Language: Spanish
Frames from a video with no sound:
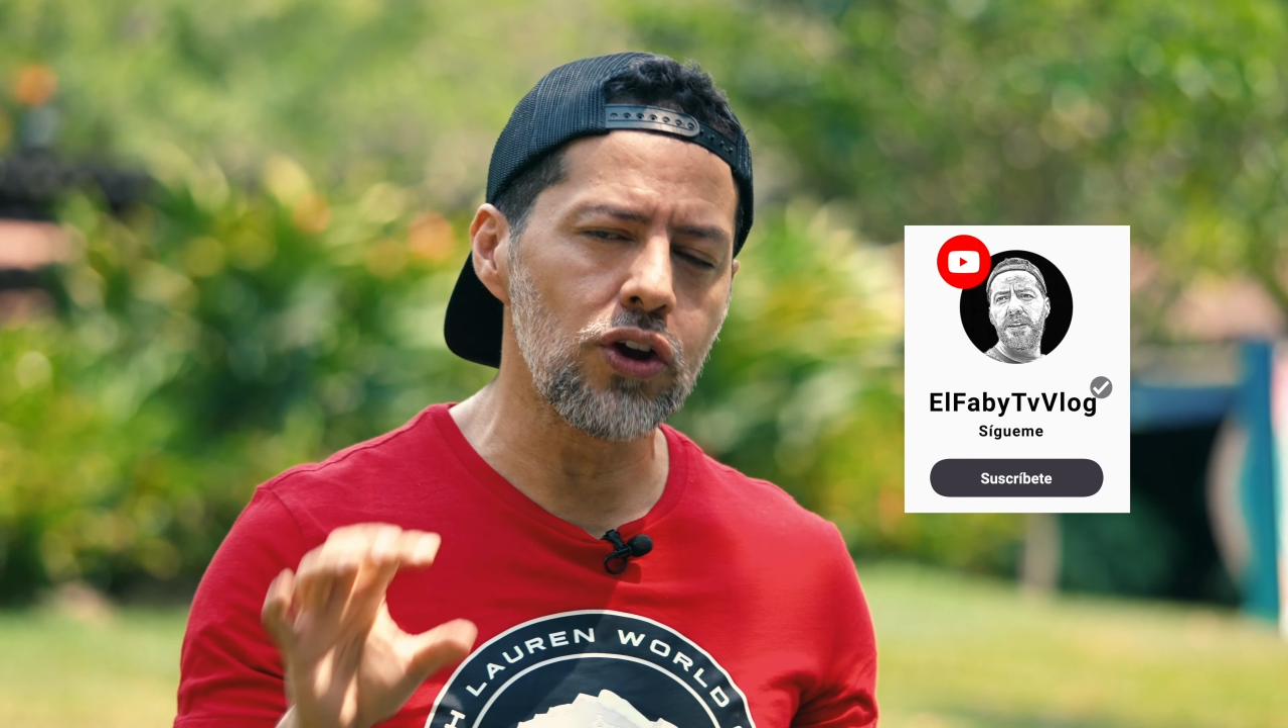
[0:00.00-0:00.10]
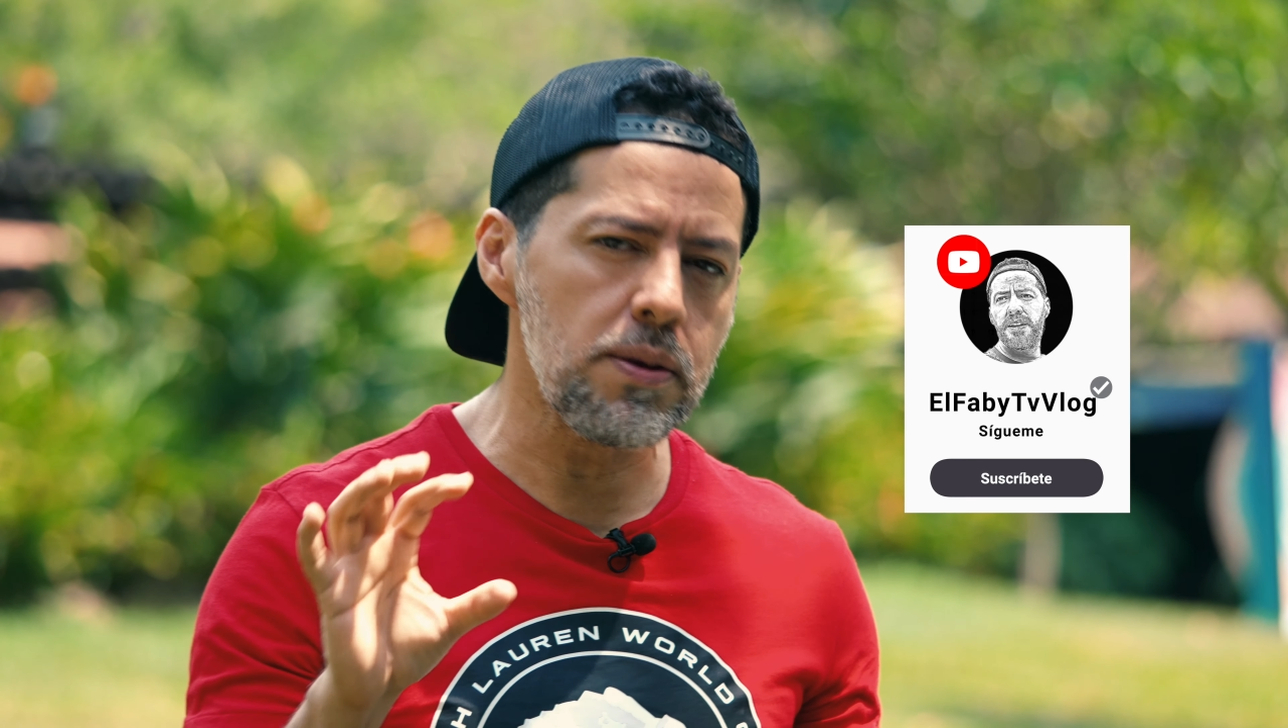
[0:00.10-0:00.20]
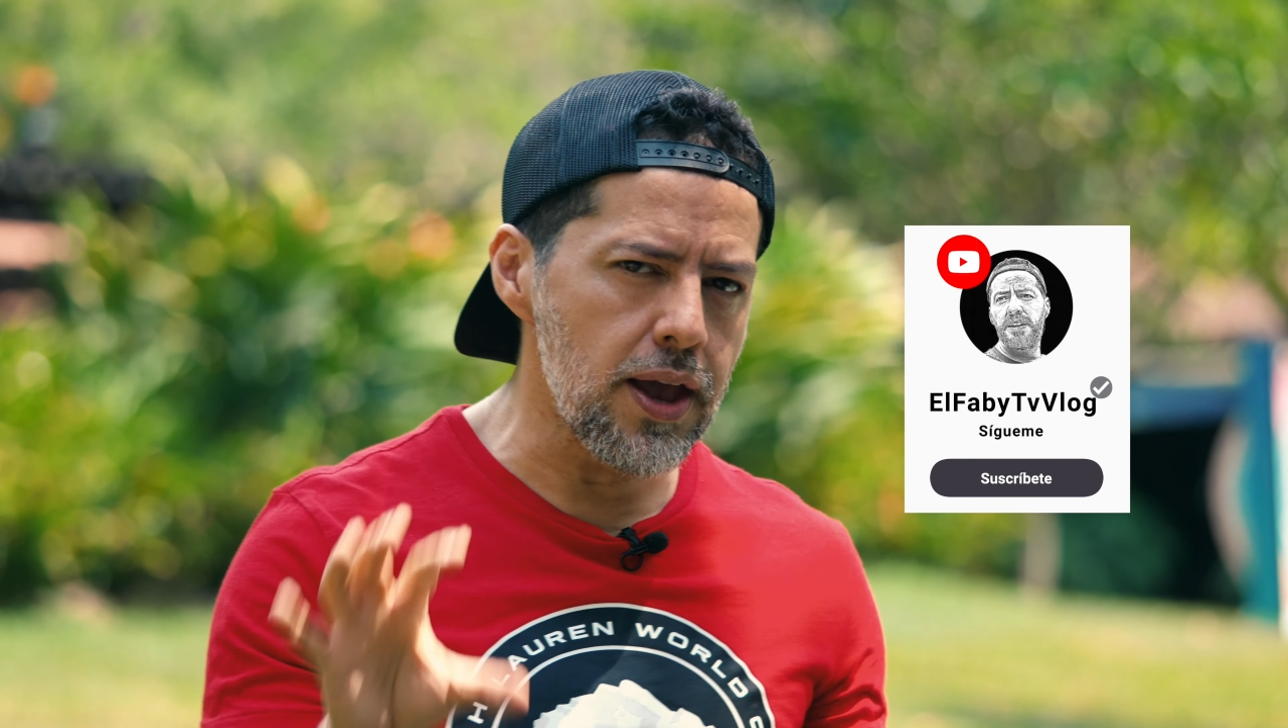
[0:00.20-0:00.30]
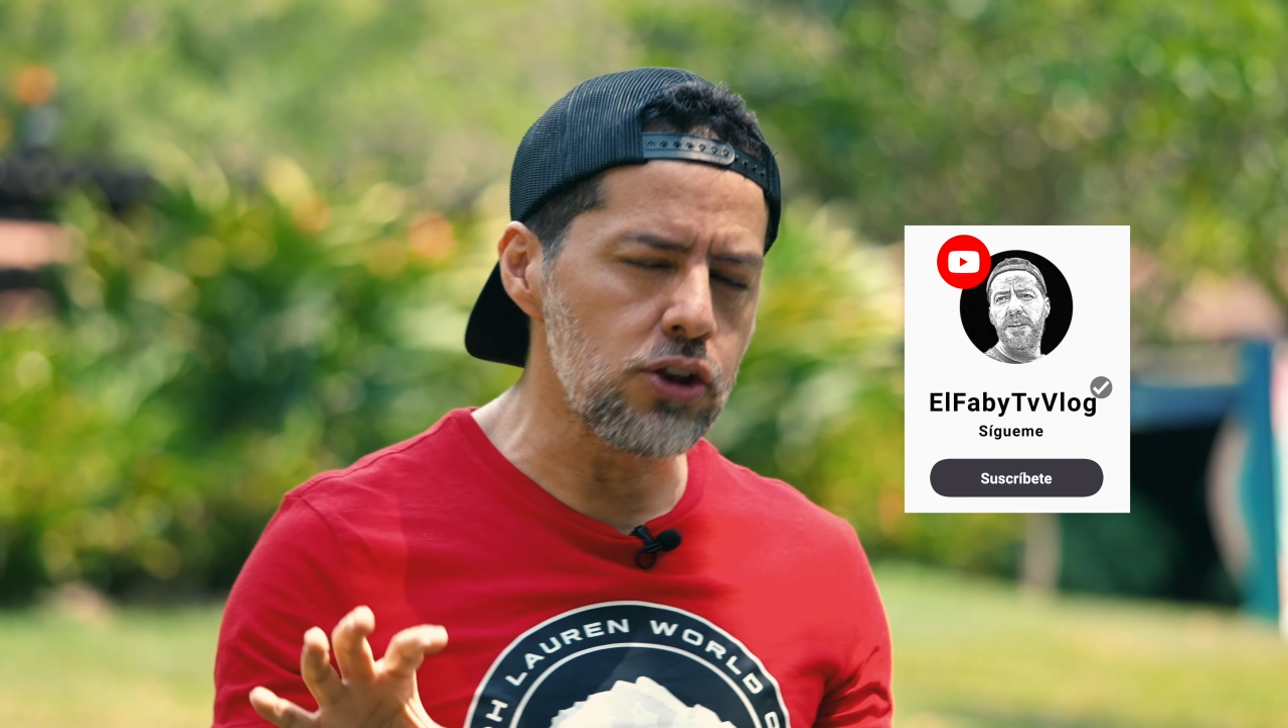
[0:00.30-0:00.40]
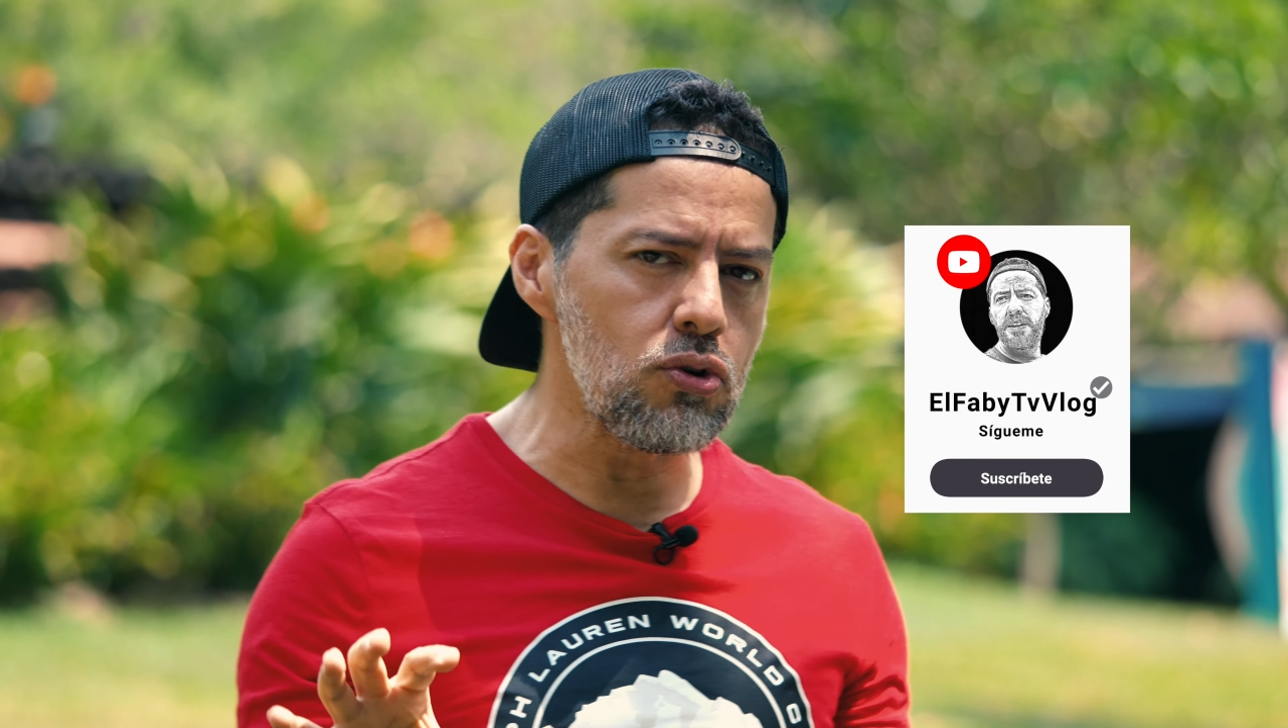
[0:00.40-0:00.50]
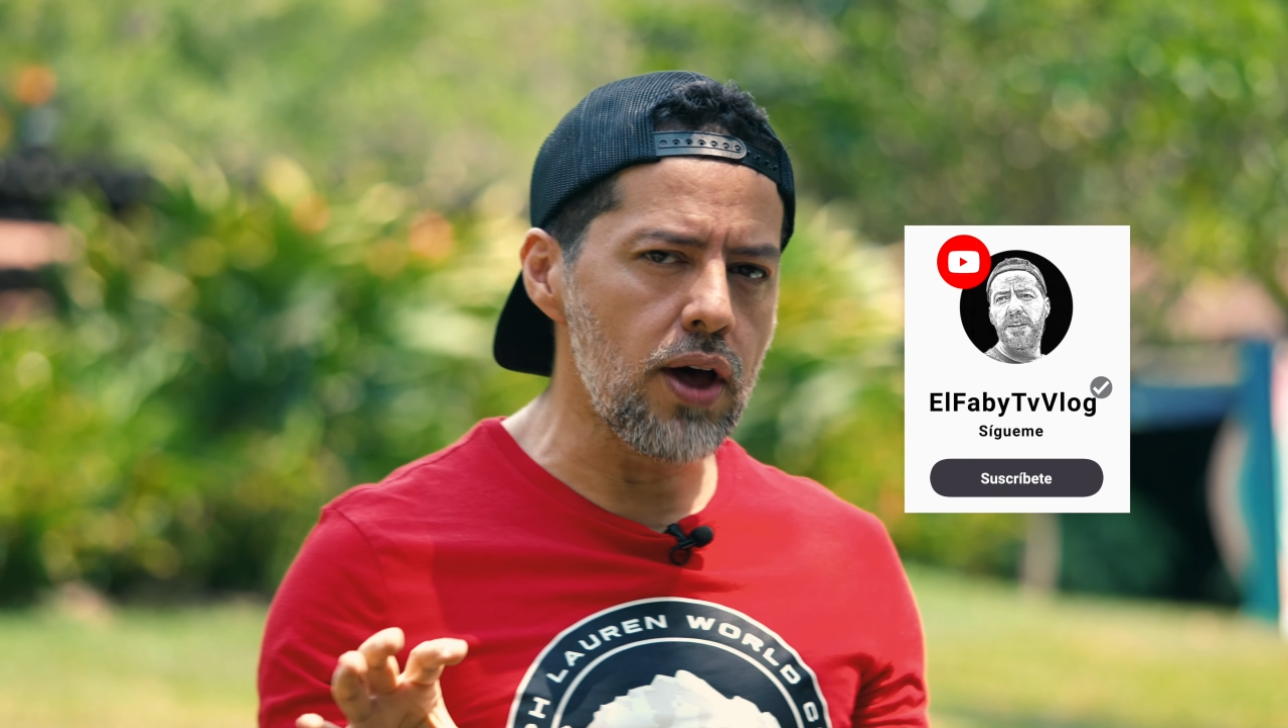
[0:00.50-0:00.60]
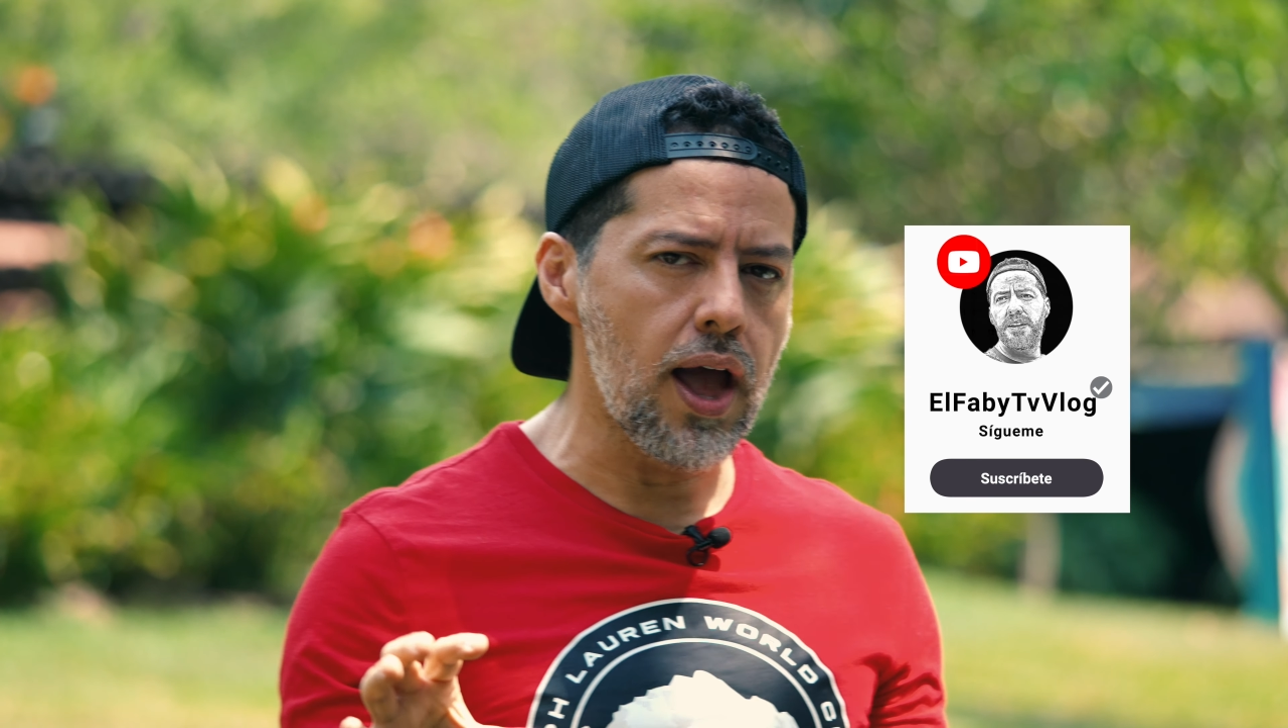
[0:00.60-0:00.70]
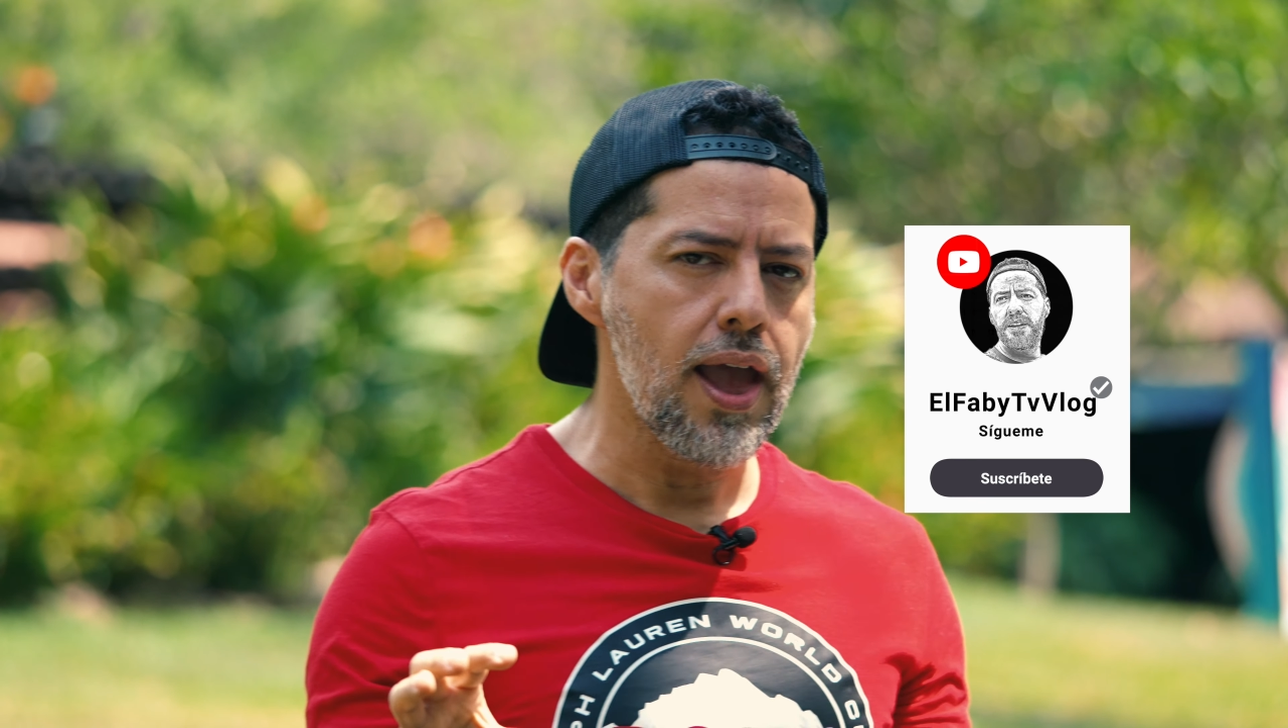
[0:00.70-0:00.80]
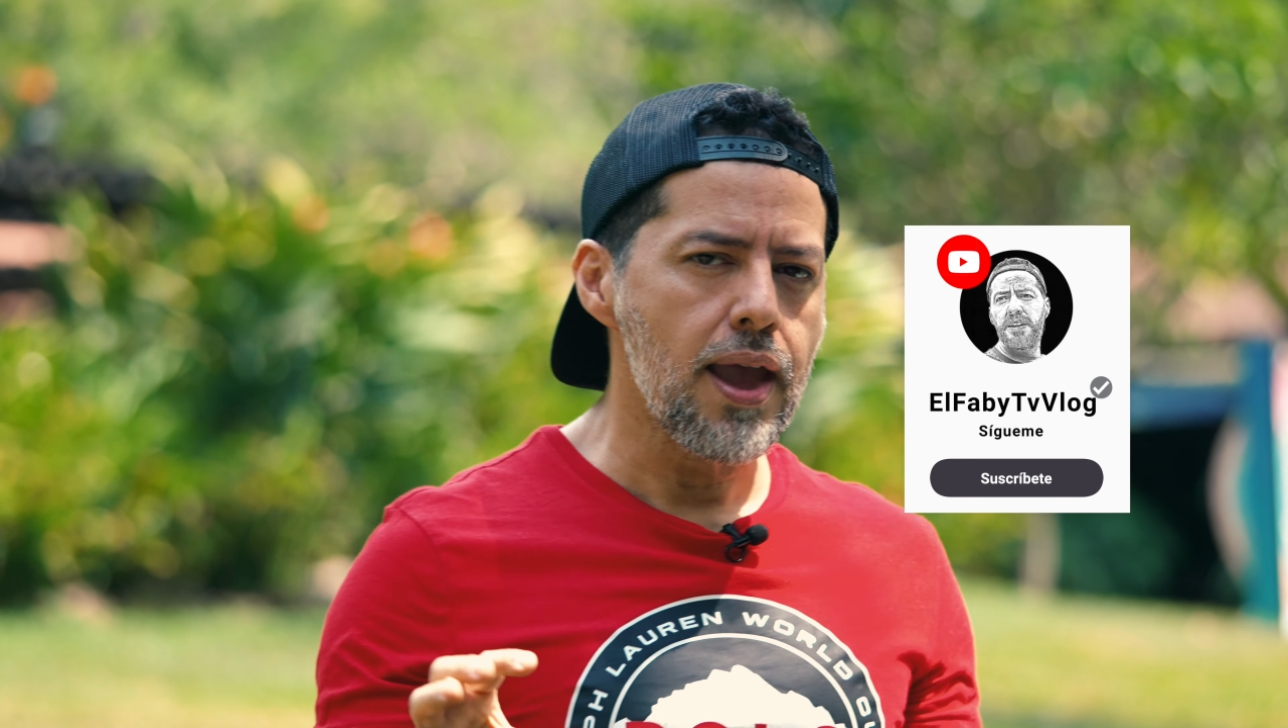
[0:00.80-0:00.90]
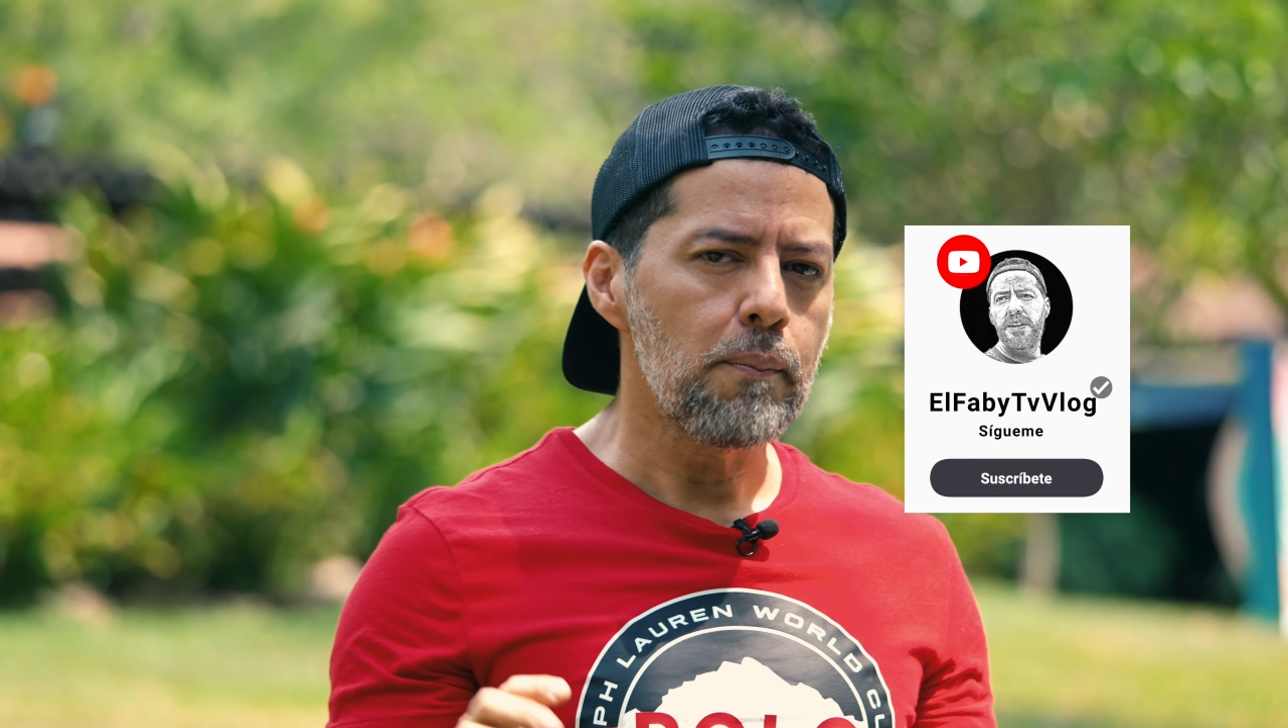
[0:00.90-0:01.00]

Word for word: y me ayuda